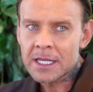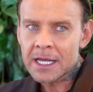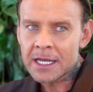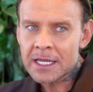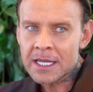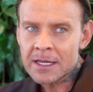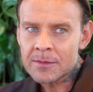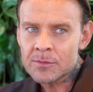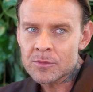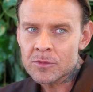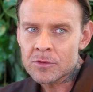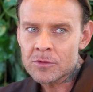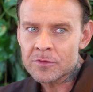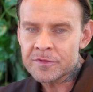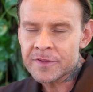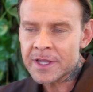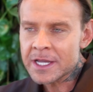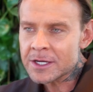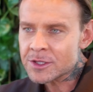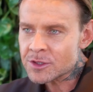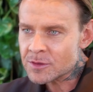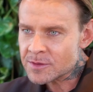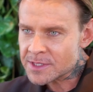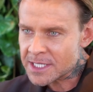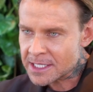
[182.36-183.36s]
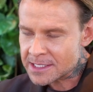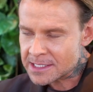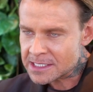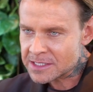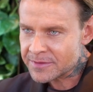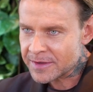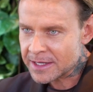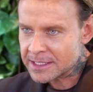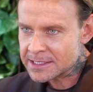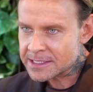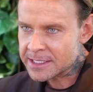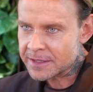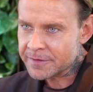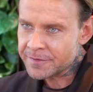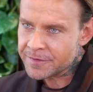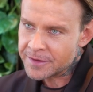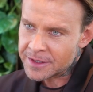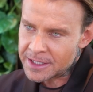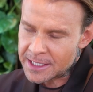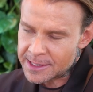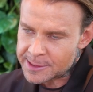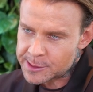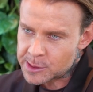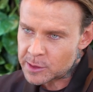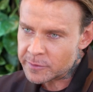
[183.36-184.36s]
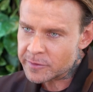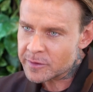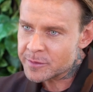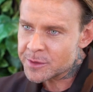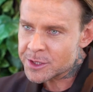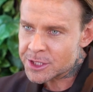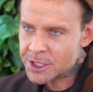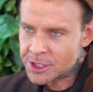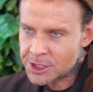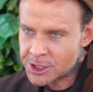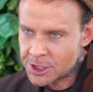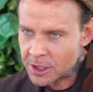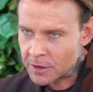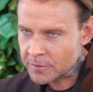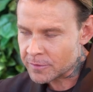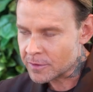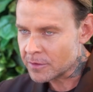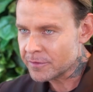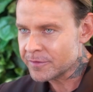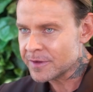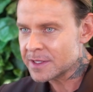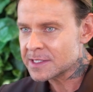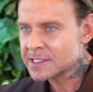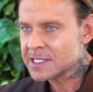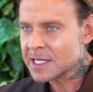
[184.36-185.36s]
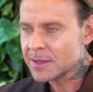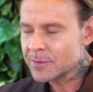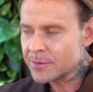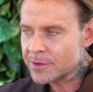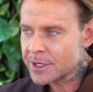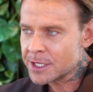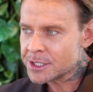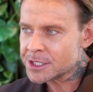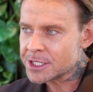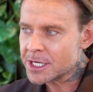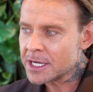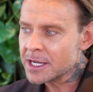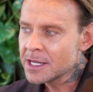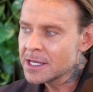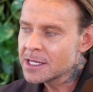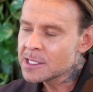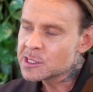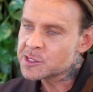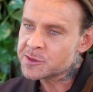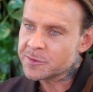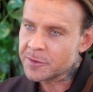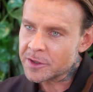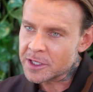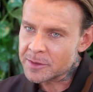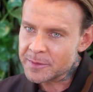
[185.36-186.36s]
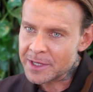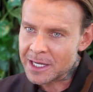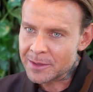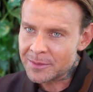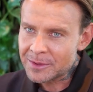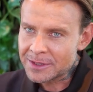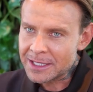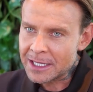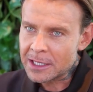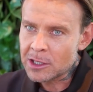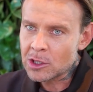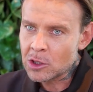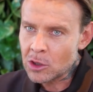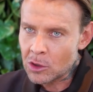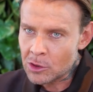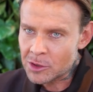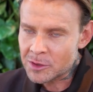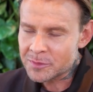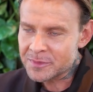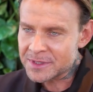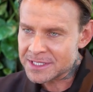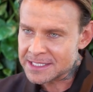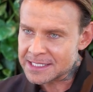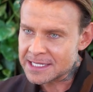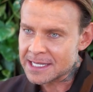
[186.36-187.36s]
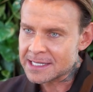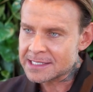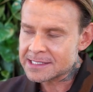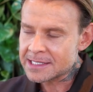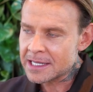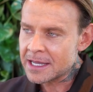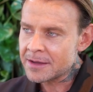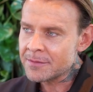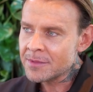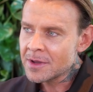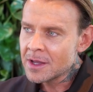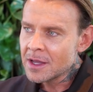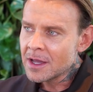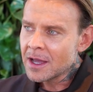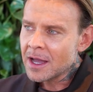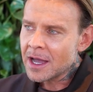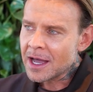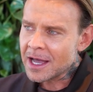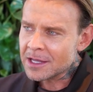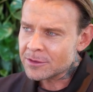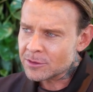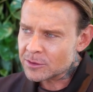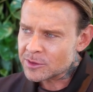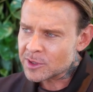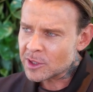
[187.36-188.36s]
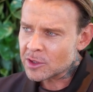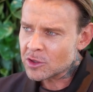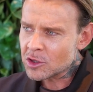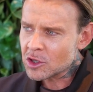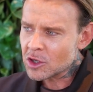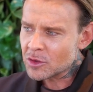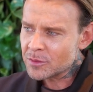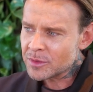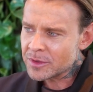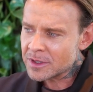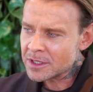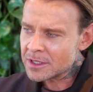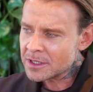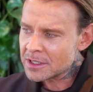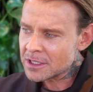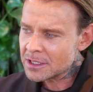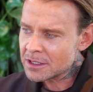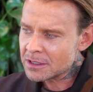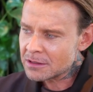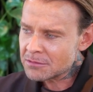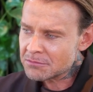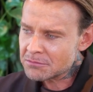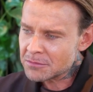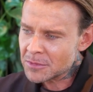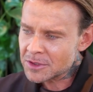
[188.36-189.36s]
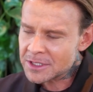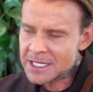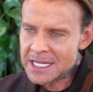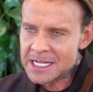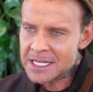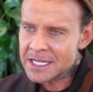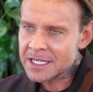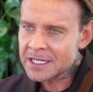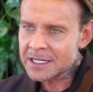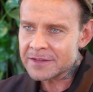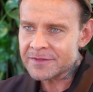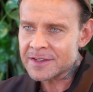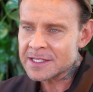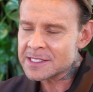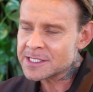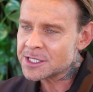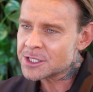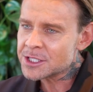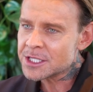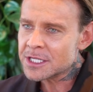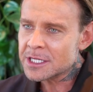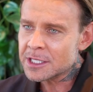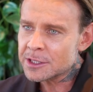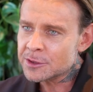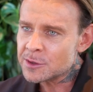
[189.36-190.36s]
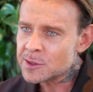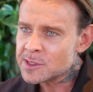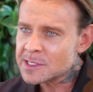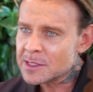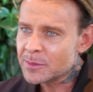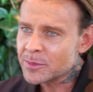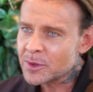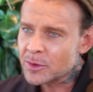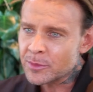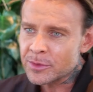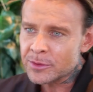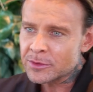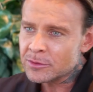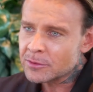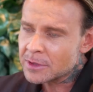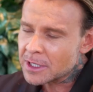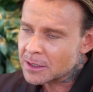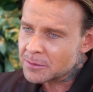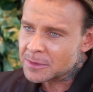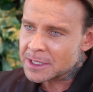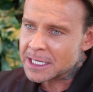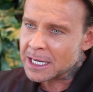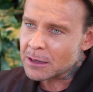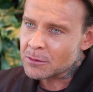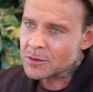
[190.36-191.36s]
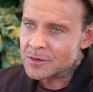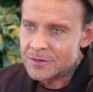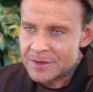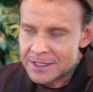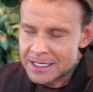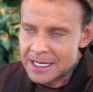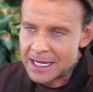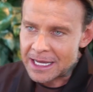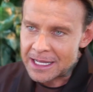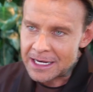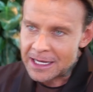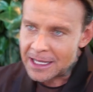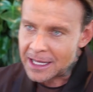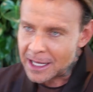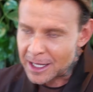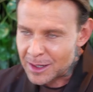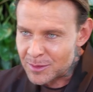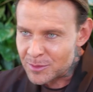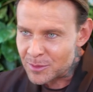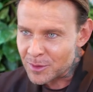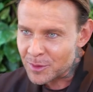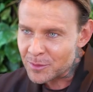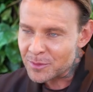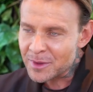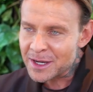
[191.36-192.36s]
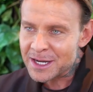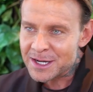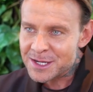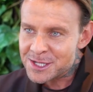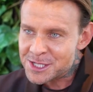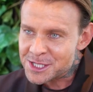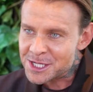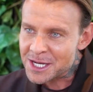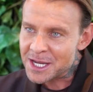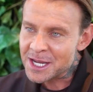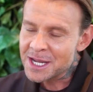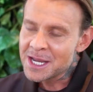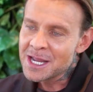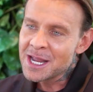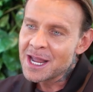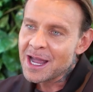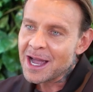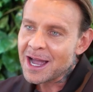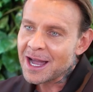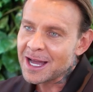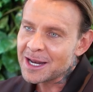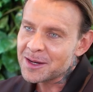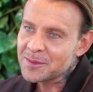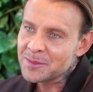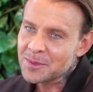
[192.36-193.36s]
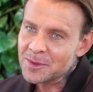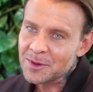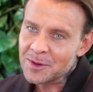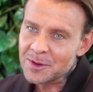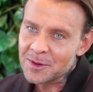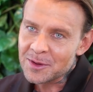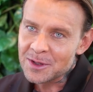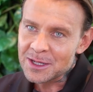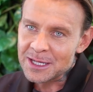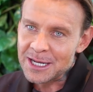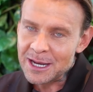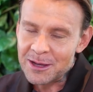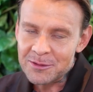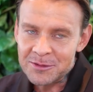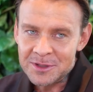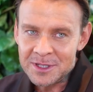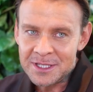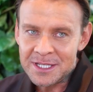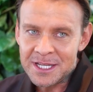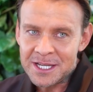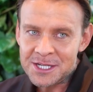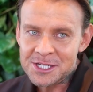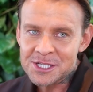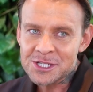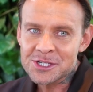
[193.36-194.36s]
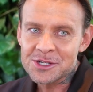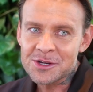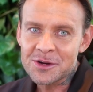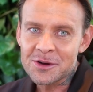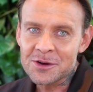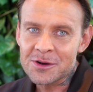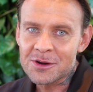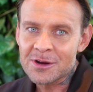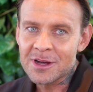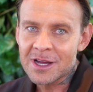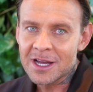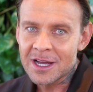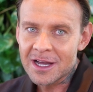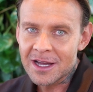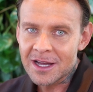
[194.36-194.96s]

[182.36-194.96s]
daje mu większą satysfakcję finansową i życiową, więc zajmuje się swoim jak jakby tak core biznesem, a do tego robi modeling, więc jeżeli ktoś zaproponuje Michałowi Gale albo Baryzie, albo Klaudii Nieścior,